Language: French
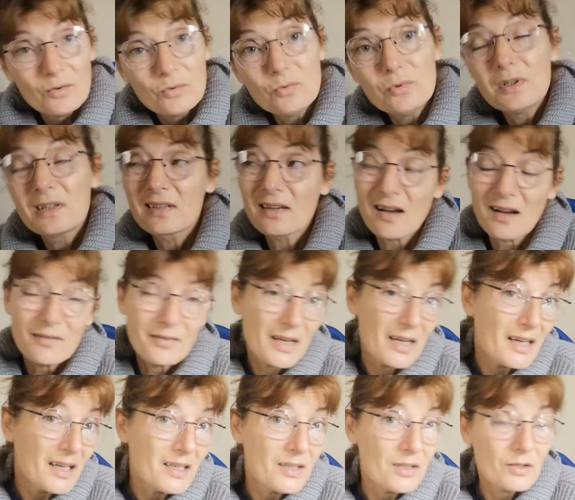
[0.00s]
ou le
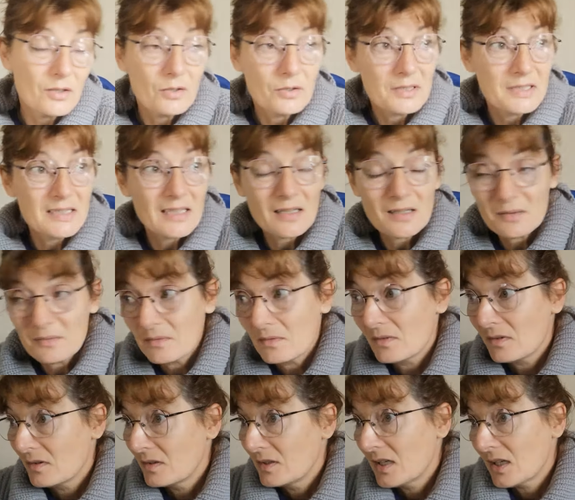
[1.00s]
travail, euh, il y a,
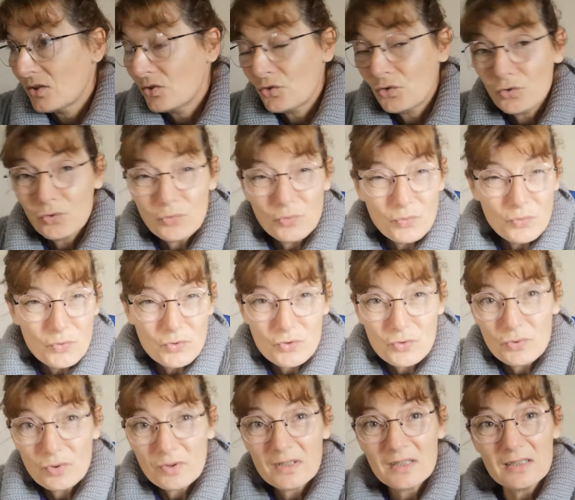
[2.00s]

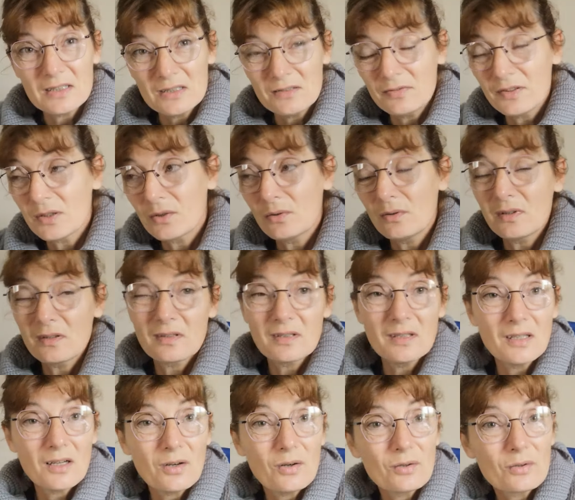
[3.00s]
toujours des
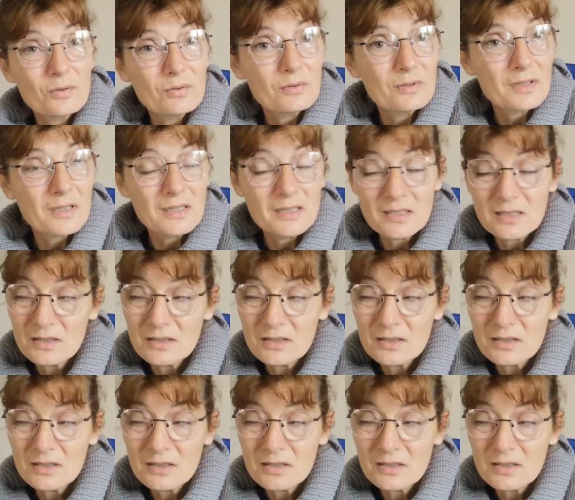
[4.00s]
difficultés à rencontrer,